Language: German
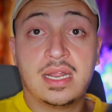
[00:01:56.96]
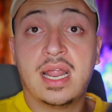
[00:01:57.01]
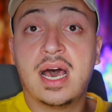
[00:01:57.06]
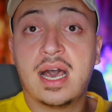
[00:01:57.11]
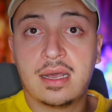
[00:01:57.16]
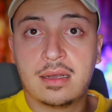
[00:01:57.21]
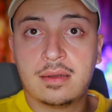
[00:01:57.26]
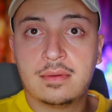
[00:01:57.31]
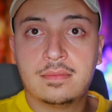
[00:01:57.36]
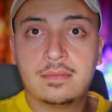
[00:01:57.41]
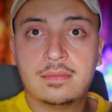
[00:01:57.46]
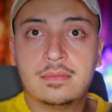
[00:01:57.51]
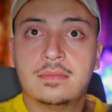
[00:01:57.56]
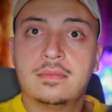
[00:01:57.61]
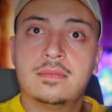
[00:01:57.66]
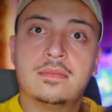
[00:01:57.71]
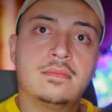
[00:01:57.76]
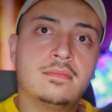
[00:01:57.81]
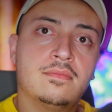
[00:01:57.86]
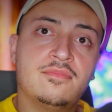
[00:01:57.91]
Danach
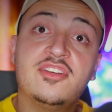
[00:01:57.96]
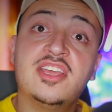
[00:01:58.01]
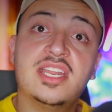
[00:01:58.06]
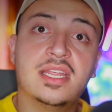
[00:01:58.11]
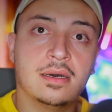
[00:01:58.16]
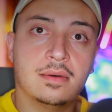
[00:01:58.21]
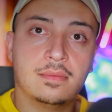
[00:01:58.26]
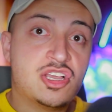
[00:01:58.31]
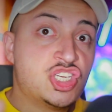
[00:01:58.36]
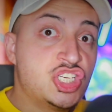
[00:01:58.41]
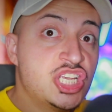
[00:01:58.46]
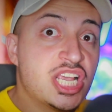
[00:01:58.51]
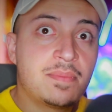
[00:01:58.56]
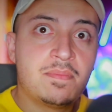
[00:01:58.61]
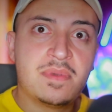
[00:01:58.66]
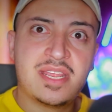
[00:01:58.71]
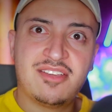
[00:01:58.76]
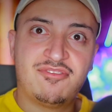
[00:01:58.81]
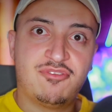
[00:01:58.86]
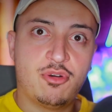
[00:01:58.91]
wieder. Schick
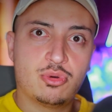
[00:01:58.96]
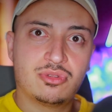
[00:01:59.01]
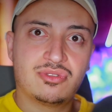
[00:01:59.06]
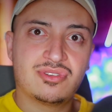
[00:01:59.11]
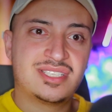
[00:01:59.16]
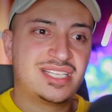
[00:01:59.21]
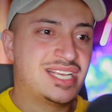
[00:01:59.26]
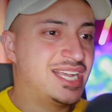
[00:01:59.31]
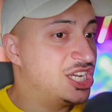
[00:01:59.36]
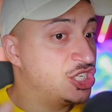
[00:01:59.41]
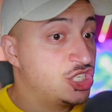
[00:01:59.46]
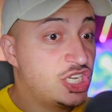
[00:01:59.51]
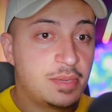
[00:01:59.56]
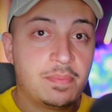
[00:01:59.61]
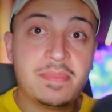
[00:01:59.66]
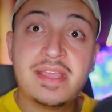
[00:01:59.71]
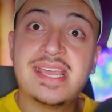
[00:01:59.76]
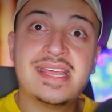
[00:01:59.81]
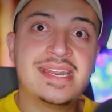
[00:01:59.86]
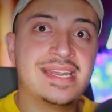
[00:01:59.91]
mir die Fotos, Digga. Schick
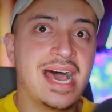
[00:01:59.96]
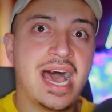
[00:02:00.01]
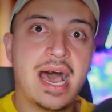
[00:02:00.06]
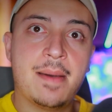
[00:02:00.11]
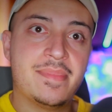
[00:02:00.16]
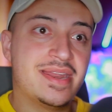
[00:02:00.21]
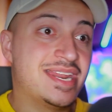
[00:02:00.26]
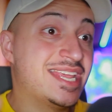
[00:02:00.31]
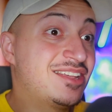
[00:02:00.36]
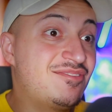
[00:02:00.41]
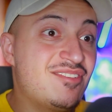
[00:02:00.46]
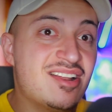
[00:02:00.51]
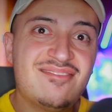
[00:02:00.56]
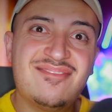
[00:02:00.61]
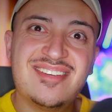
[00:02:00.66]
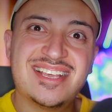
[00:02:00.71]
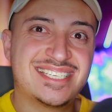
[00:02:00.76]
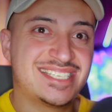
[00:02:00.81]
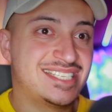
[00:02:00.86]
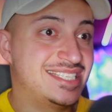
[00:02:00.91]
mir ihren Namen. Ich will
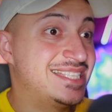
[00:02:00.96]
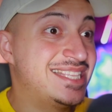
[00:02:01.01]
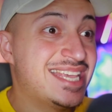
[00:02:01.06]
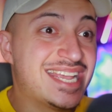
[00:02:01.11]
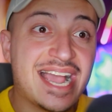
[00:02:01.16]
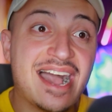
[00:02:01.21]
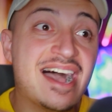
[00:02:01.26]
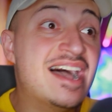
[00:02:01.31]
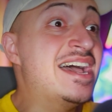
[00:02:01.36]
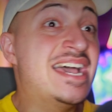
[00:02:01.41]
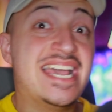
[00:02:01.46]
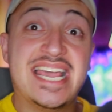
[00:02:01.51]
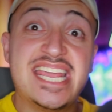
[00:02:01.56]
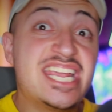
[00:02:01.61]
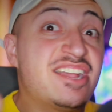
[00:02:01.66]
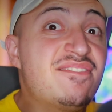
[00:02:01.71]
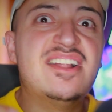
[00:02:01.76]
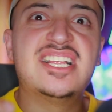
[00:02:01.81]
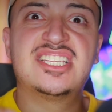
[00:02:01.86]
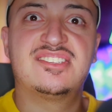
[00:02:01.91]
wissen, Digga.
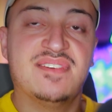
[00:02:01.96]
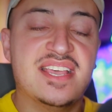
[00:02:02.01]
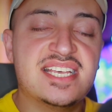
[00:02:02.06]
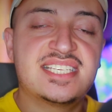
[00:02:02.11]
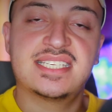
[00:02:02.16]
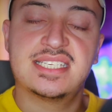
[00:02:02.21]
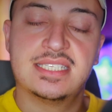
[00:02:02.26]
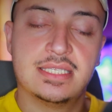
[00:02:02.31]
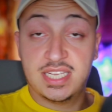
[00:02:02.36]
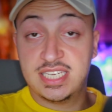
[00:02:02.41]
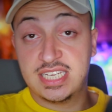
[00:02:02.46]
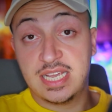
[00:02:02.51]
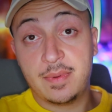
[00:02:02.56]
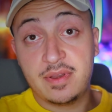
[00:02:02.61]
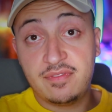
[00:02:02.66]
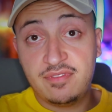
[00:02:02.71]
Ich will's wissen. Ich habe